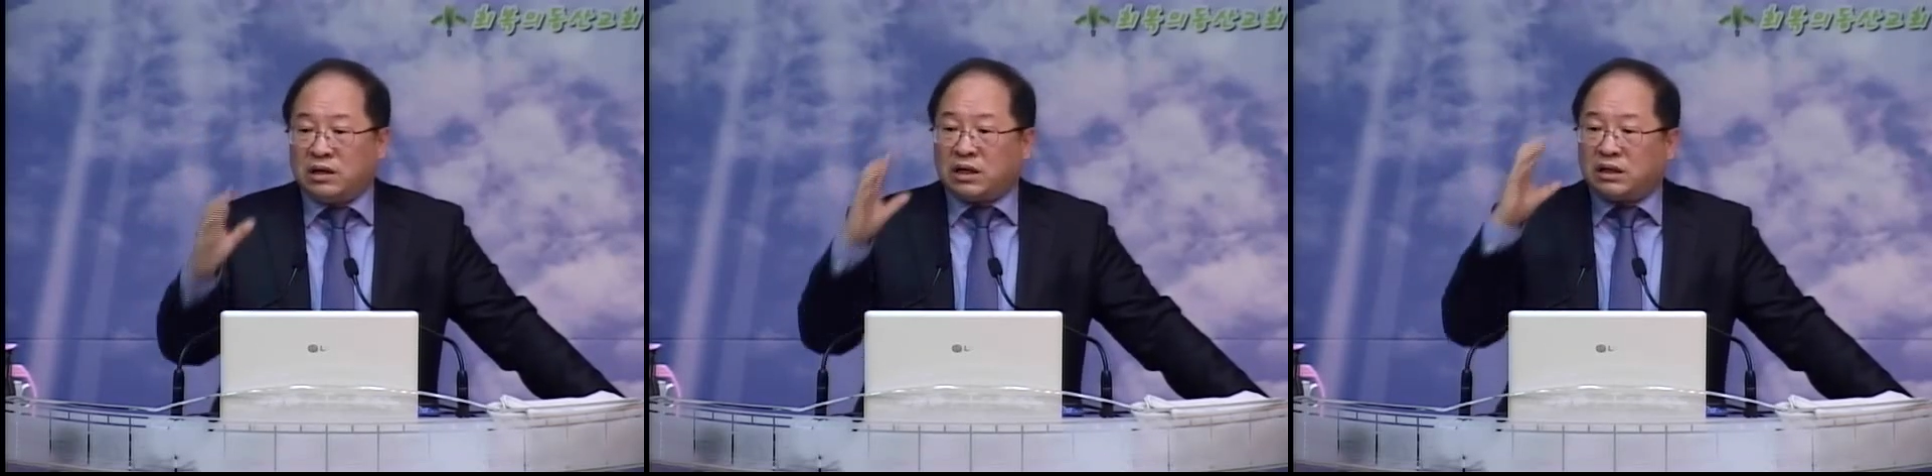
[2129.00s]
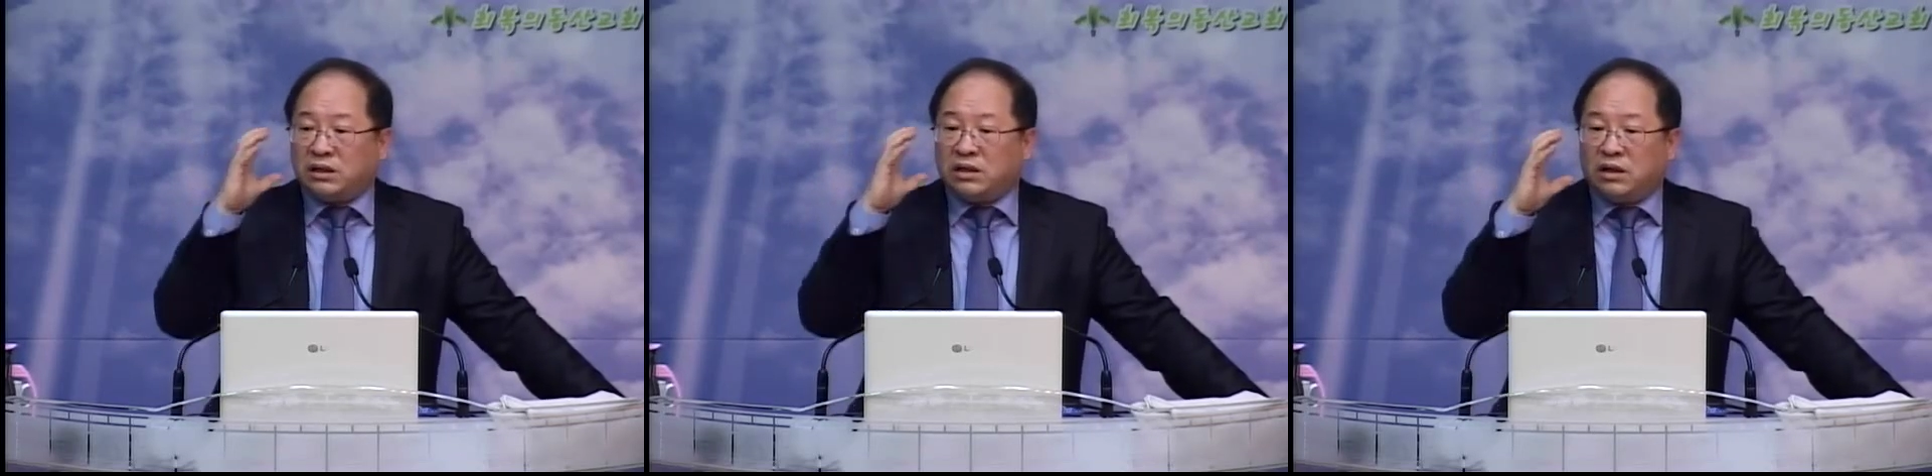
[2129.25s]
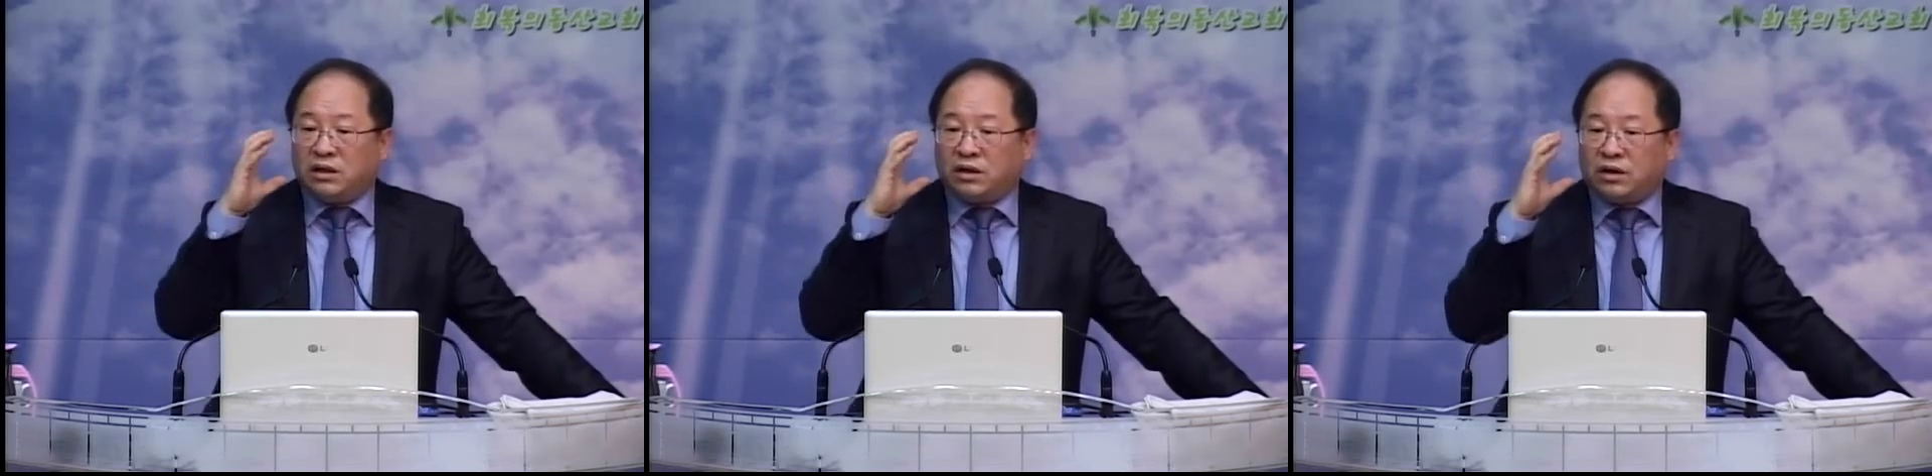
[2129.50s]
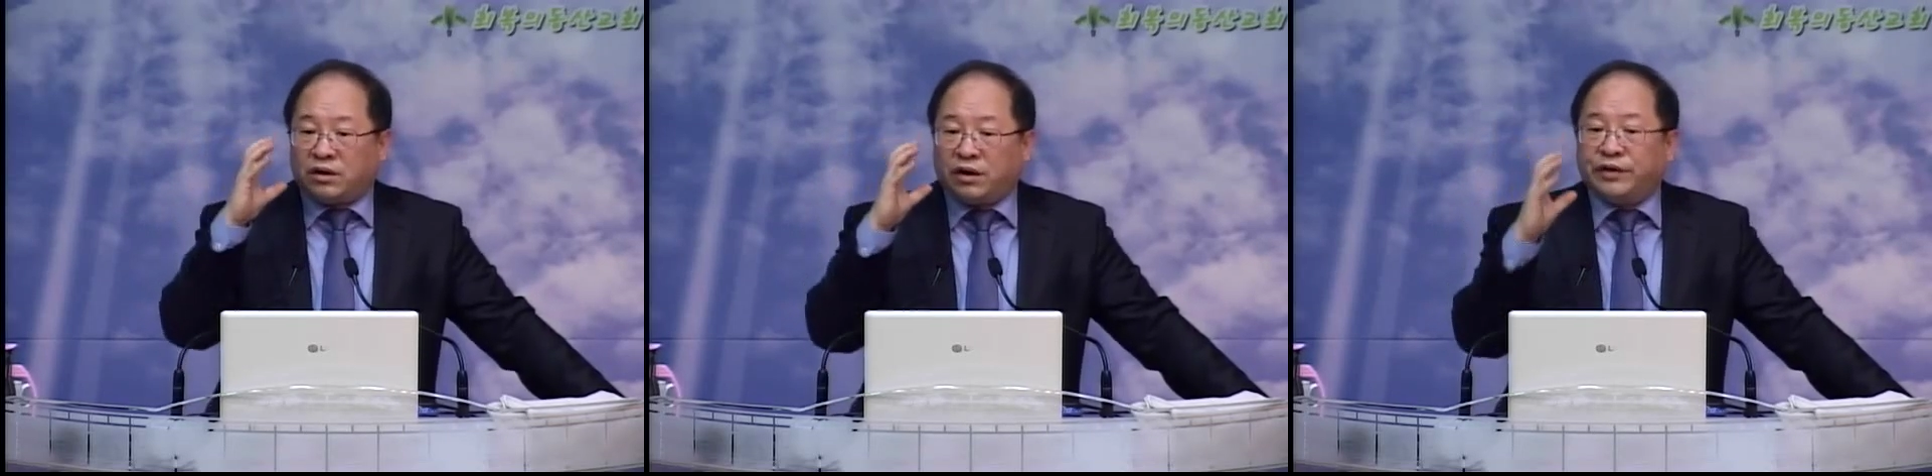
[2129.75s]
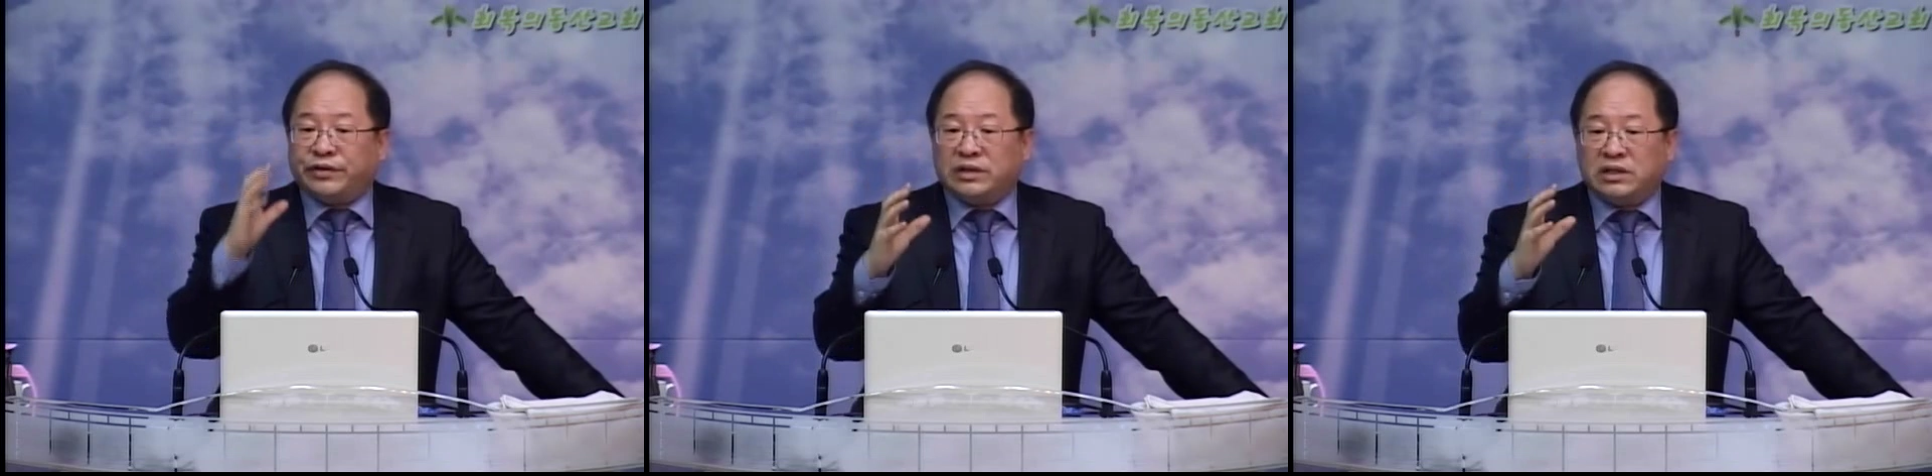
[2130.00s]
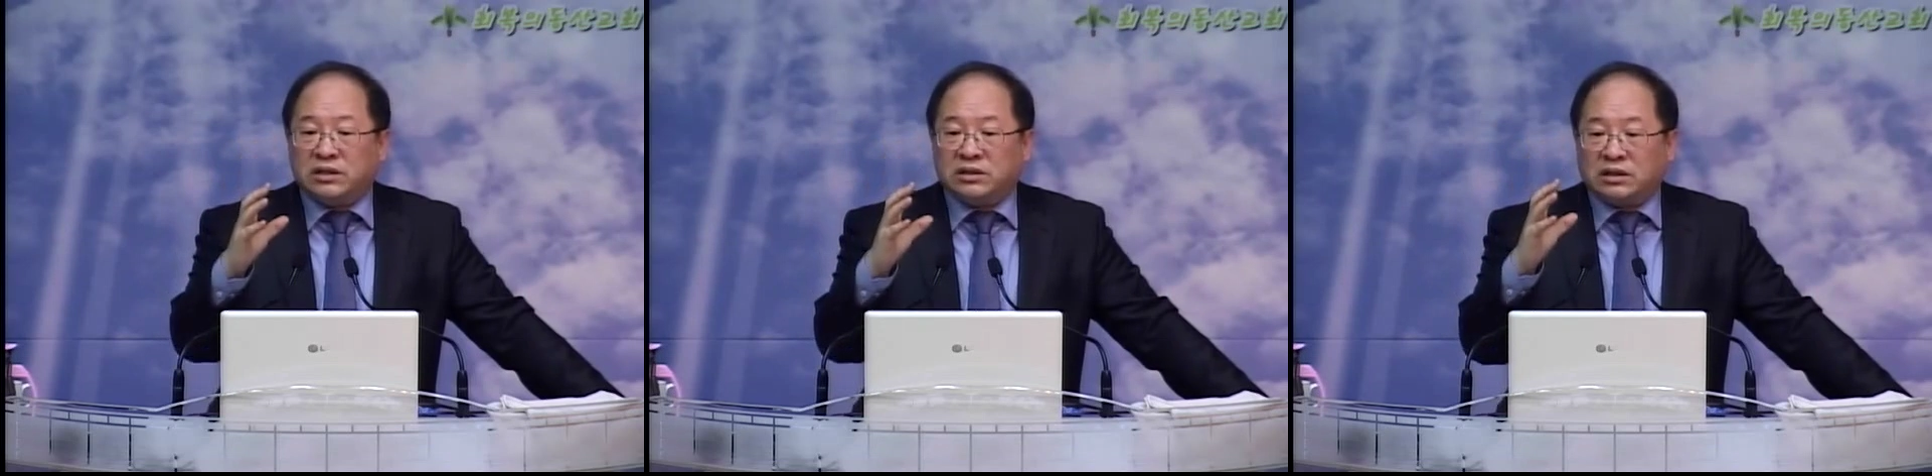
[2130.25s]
그러니까 건